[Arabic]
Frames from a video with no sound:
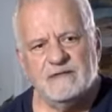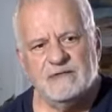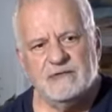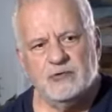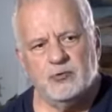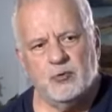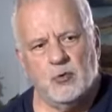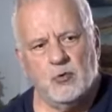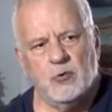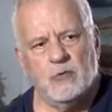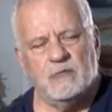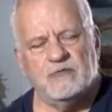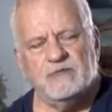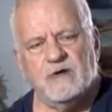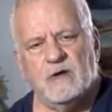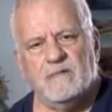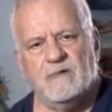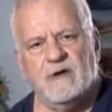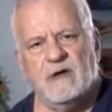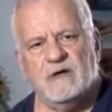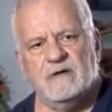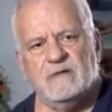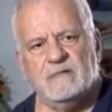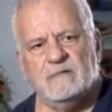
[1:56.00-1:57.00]
طرق
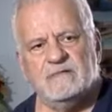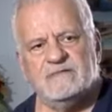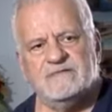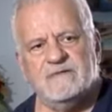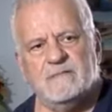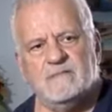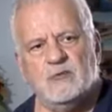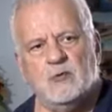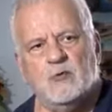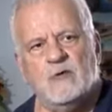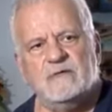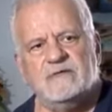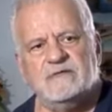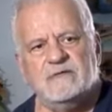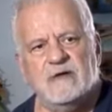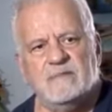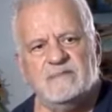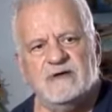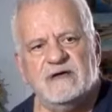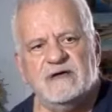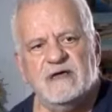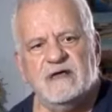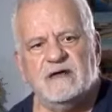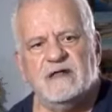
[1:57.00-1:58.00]
طبعا زي ما قلت
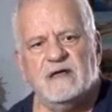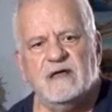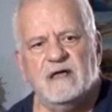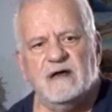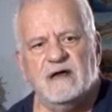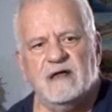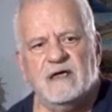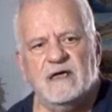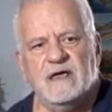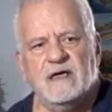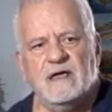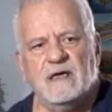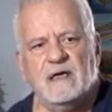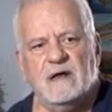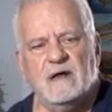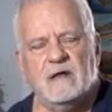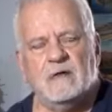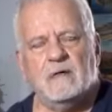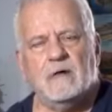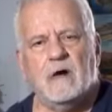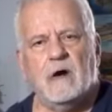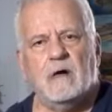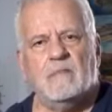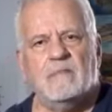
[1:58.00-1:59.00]
قبل كده اللي هي
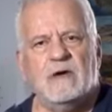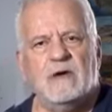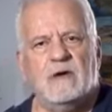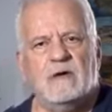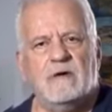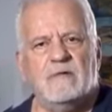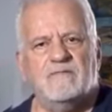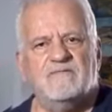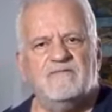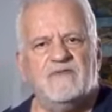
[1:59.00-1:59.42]
الاقامه في